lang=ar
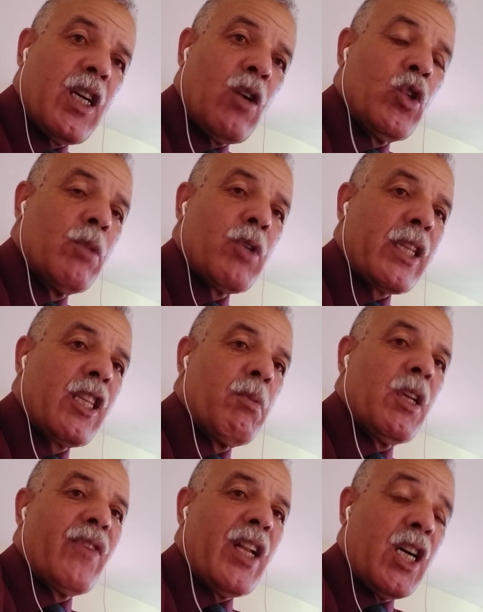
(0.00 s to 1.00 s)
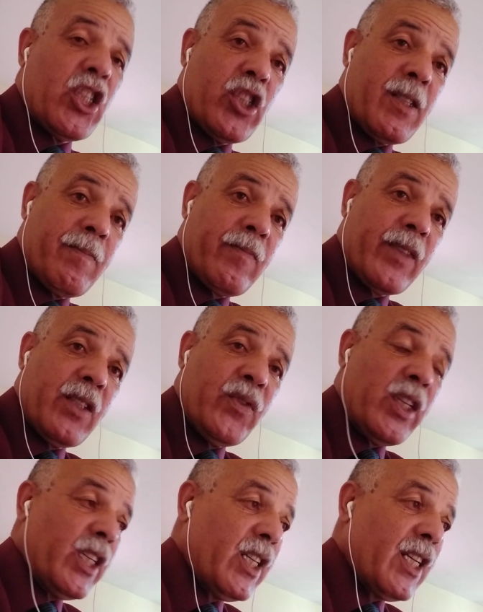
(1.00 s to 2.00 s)
او اللي مرتبين في العاشر
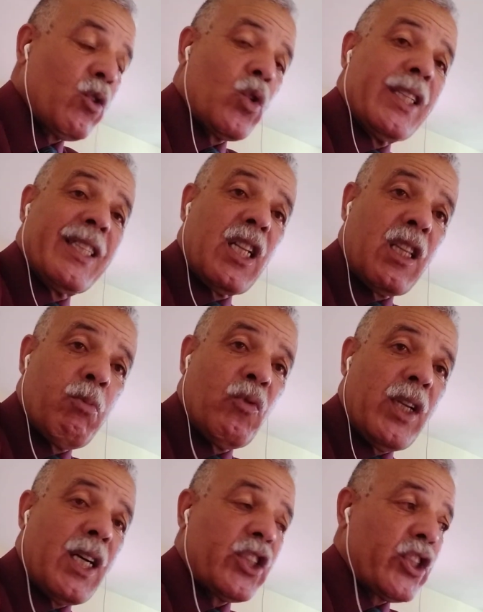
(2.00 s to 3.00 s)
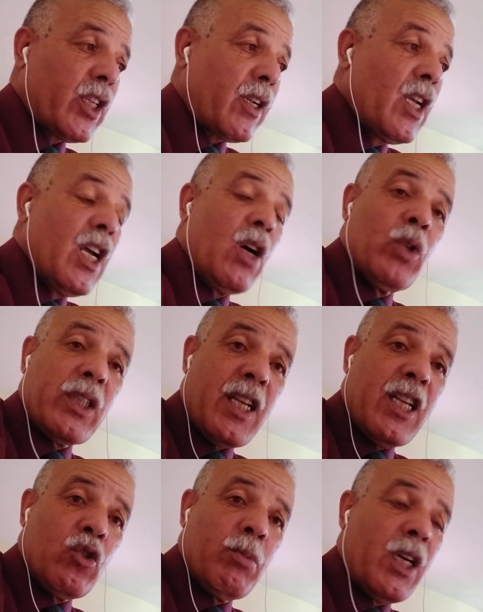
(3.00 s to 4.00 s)
في حين هذوك اللي ترتبوا في العاشر او اللي
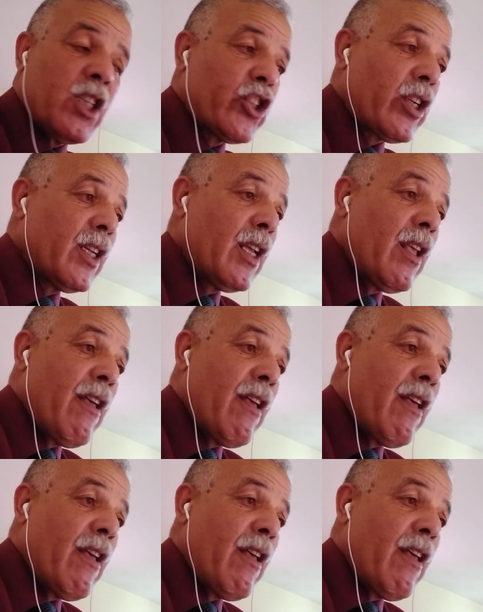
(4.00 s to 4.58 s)
تقاعدوا بالعاشر